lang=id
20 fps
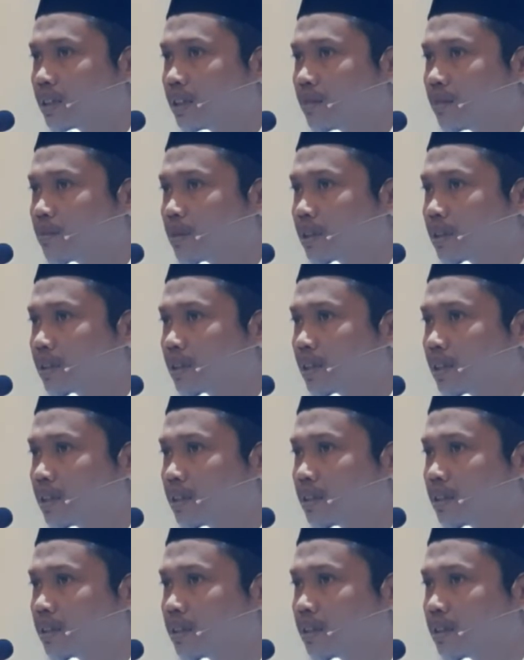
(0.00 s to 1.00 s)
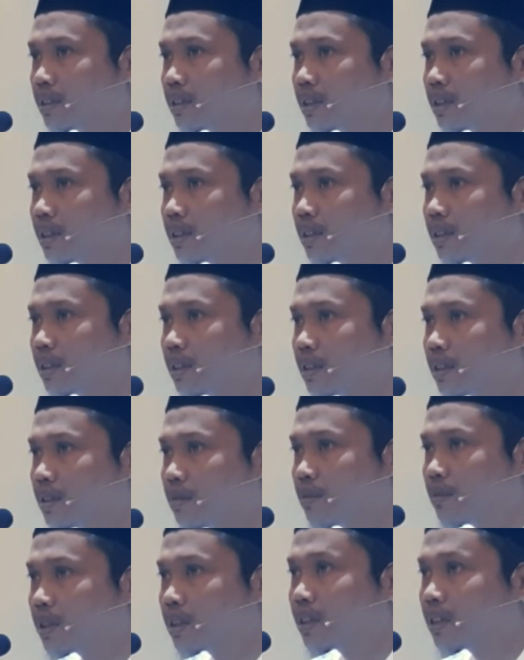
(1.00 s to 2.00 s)
dapatkan adalah
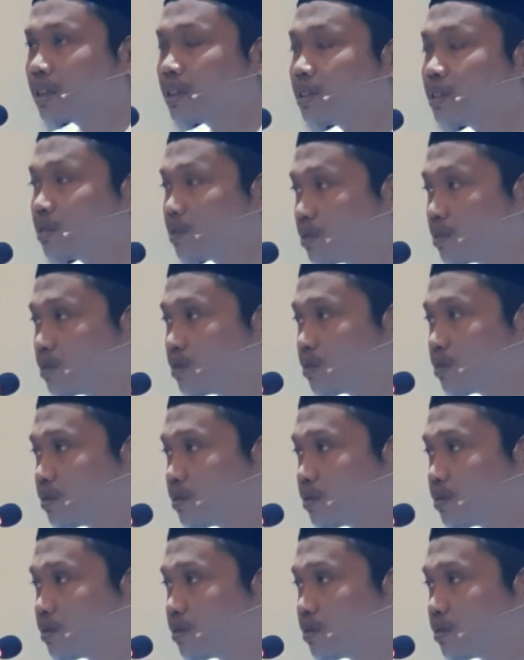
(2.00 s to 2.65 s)
demikian itu.